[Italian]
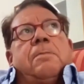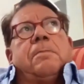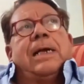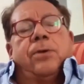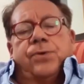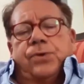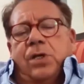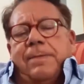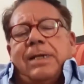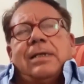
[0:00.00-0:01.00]
ma non
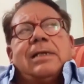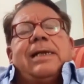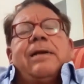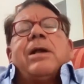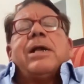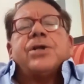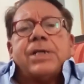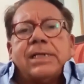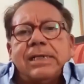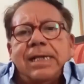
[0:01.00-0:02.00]
solamente italiana, una
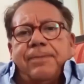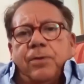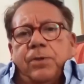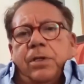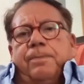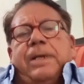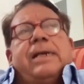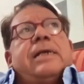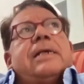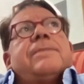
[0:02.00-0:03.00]
necessità proprio del
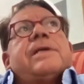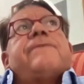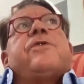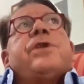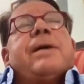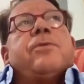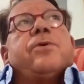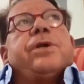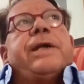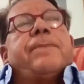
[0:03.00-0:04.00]
pianeta, se
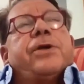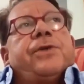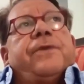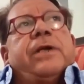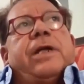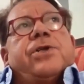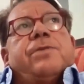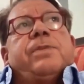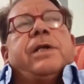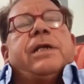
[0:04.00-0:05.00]
vogliamo
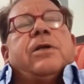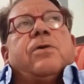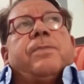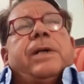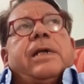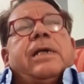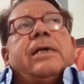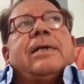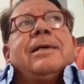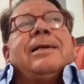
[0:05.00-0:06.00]
riappacificarci pianeta, col
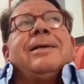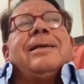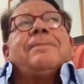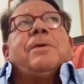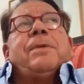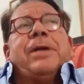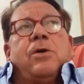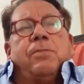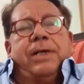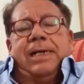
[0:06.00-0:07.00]
pianeta. Il problema è
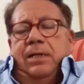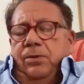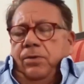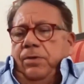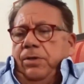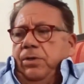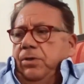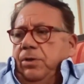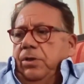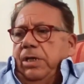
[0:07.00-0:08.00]
complicato,
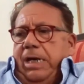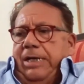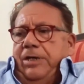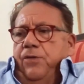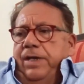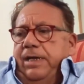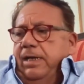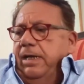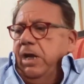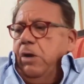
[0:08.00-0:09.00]
il
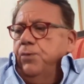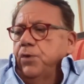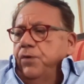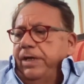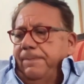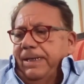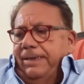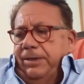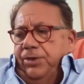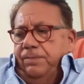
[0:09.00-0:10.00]
dovere è, è un dovere
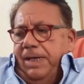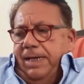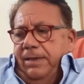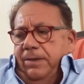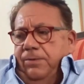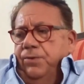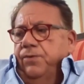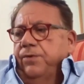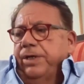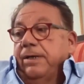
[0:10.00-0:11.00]
partecipare, un
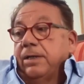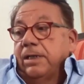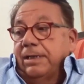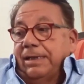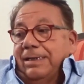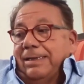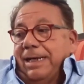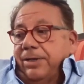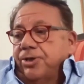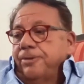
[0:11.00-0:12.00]
dovere
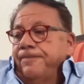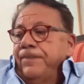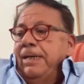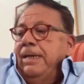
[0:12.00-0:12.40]
tentarci.